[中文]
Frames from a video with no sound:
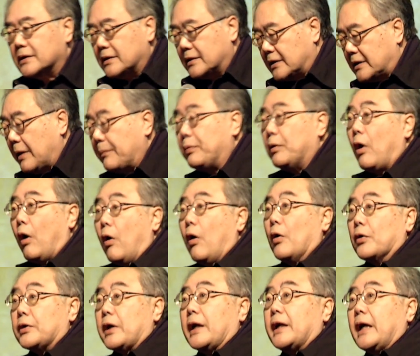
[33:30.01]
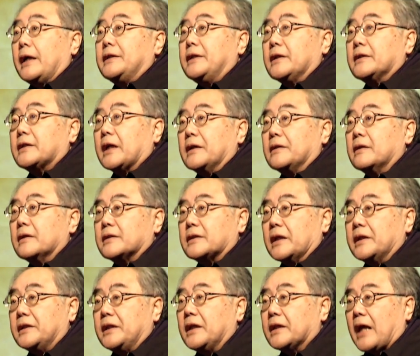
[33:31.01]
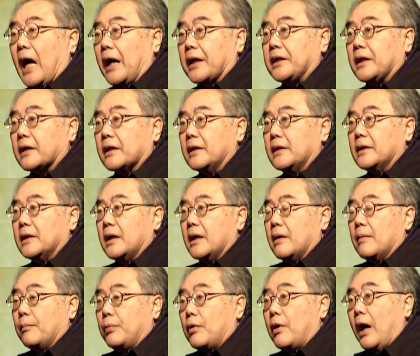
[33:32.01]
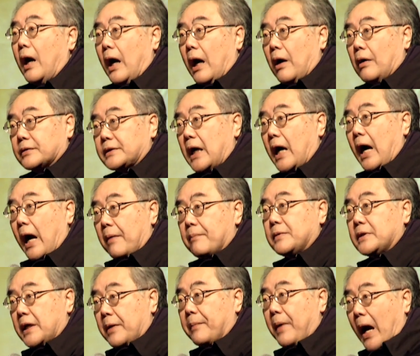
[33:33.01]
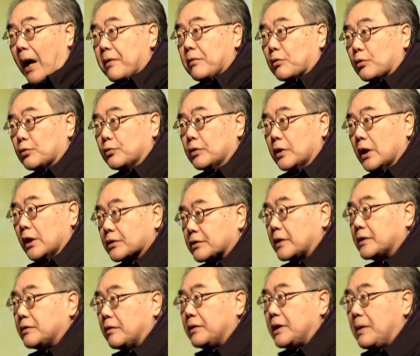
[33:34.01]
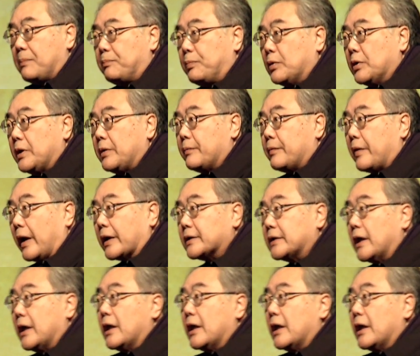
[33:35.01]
这步哦，原来已经成神经答应，不过好像还前面还有路，所以就一步一步往。